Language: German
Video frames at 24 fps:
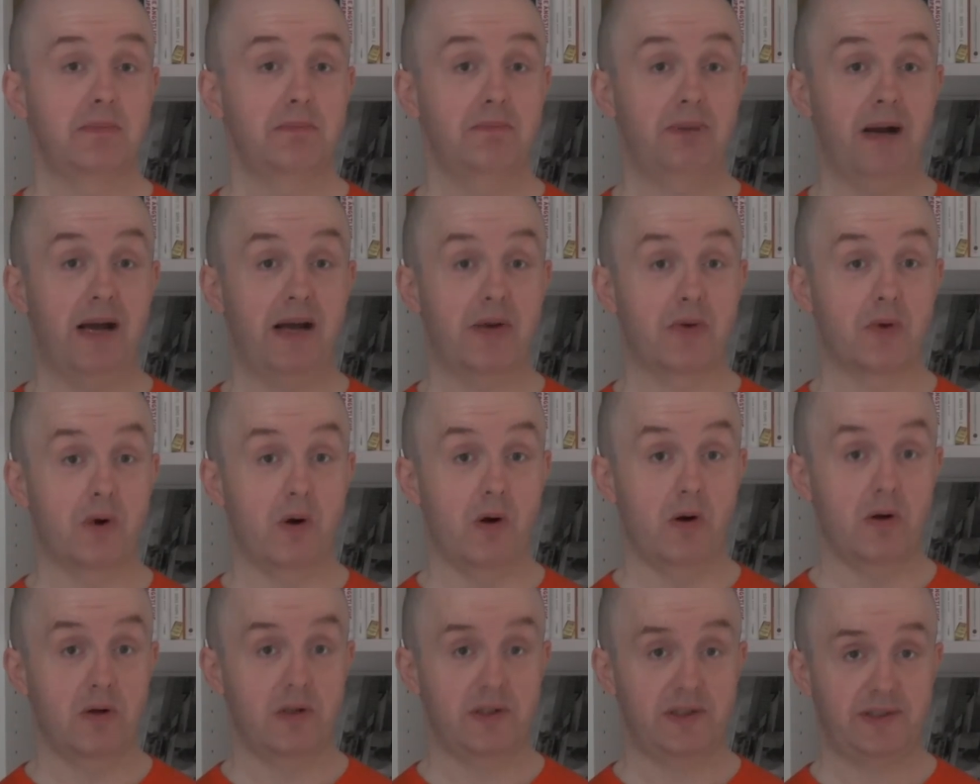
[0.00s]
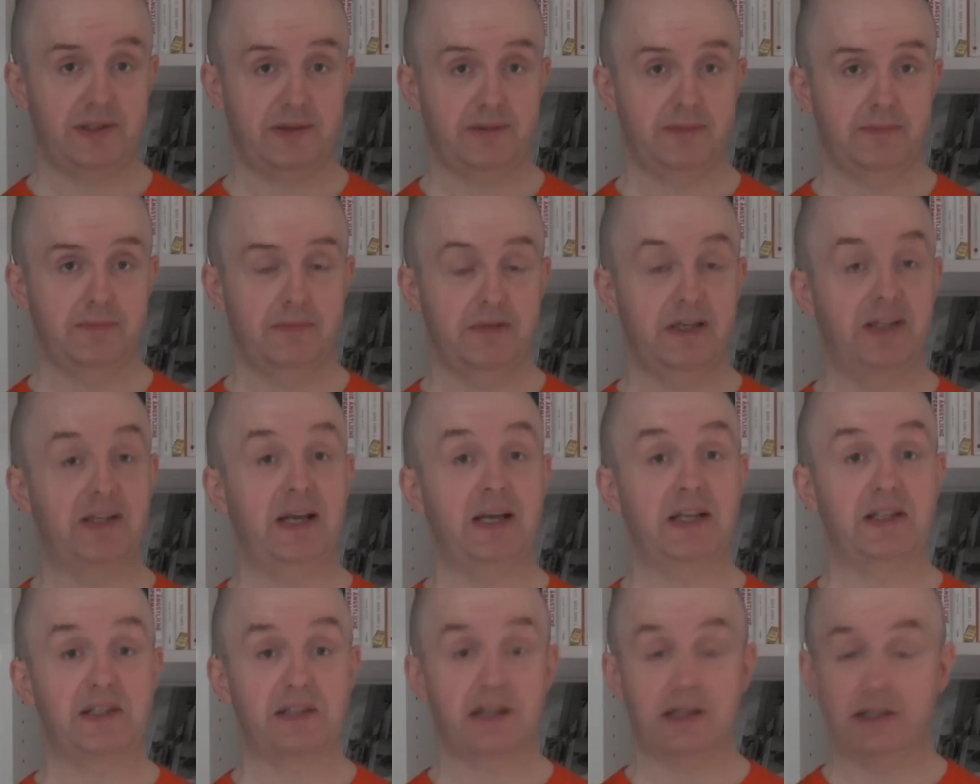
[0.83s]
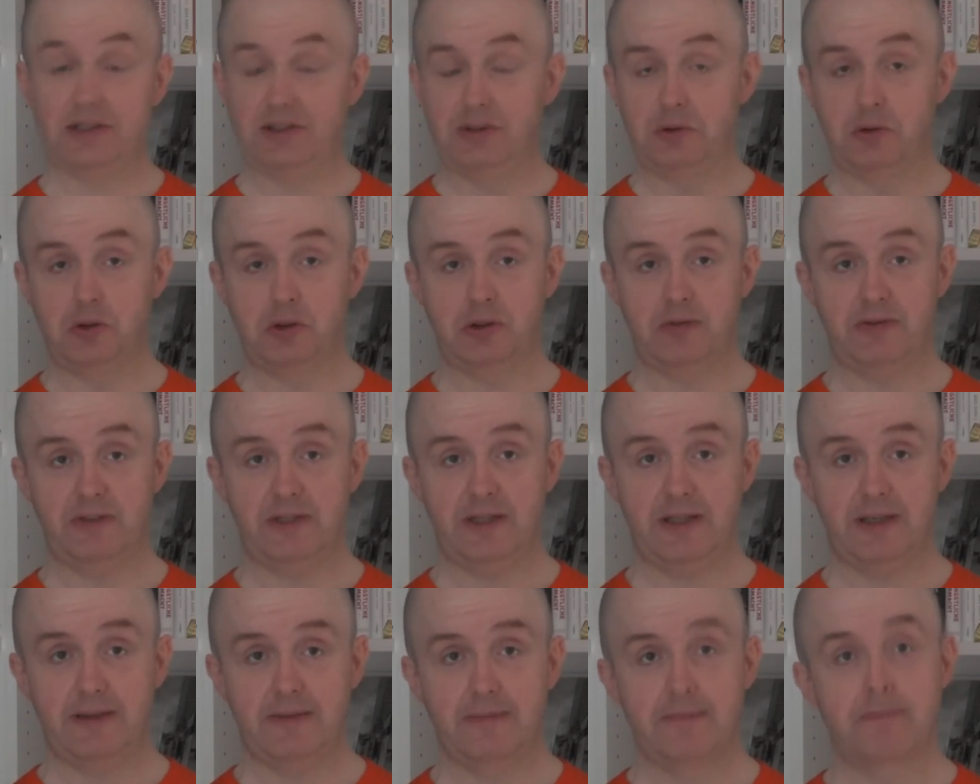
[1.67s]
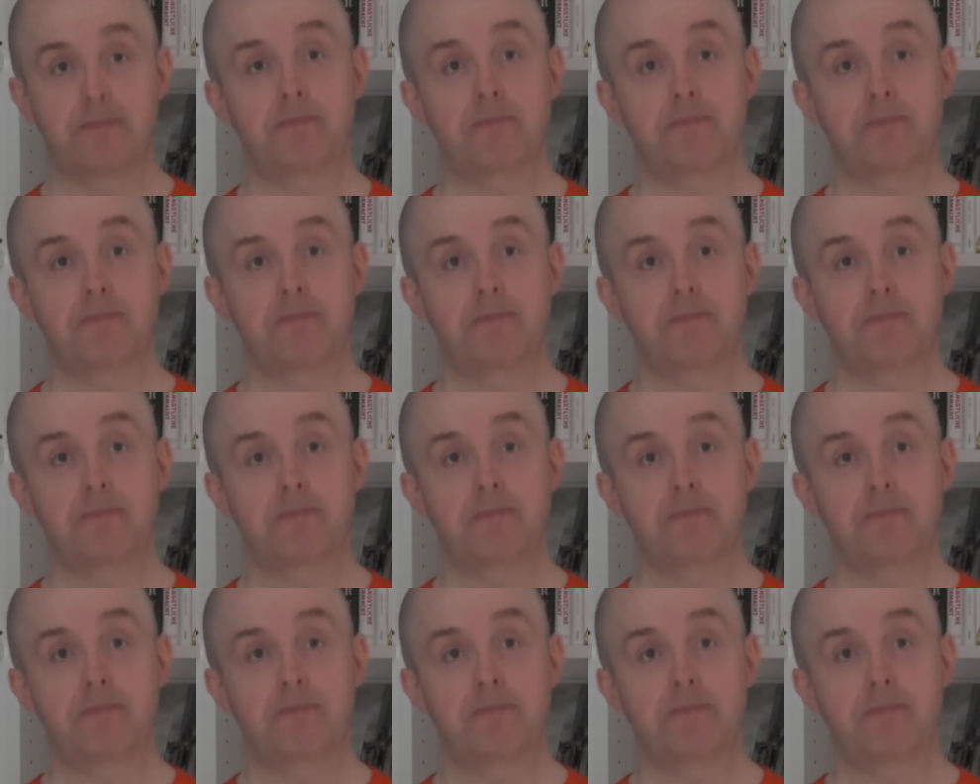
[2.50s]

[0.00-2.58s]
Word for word: bei Rawls. Was heißt das nun schon wieder?